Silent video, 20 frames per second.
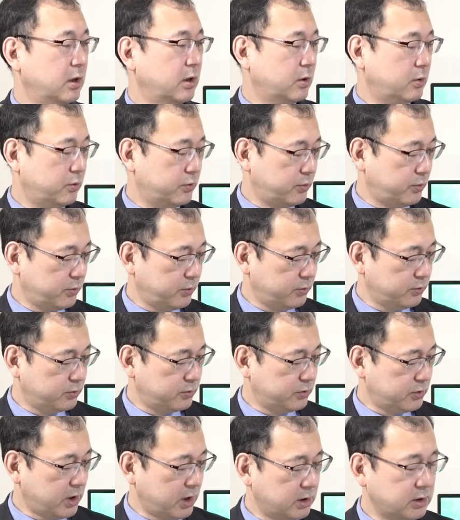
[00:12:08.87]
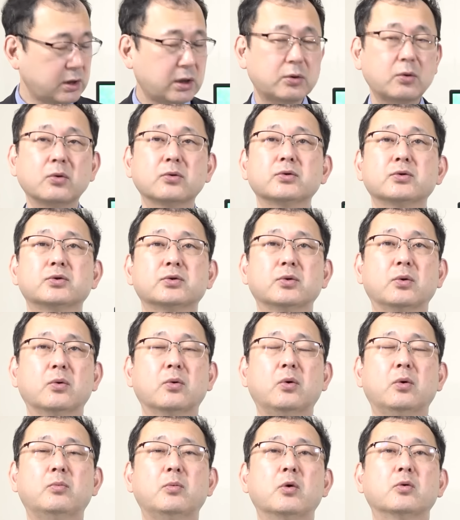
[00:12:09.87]
このウクライナ特需を
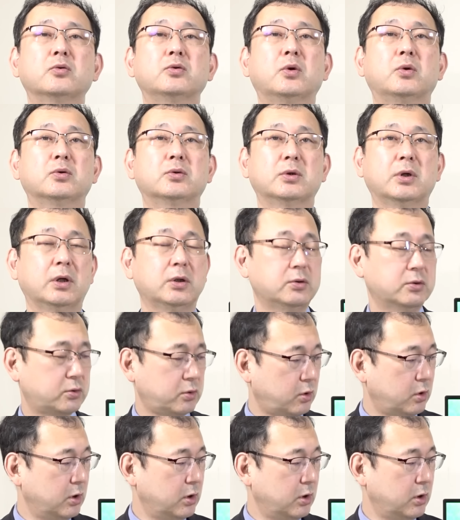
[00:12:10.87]
こう目論んでいる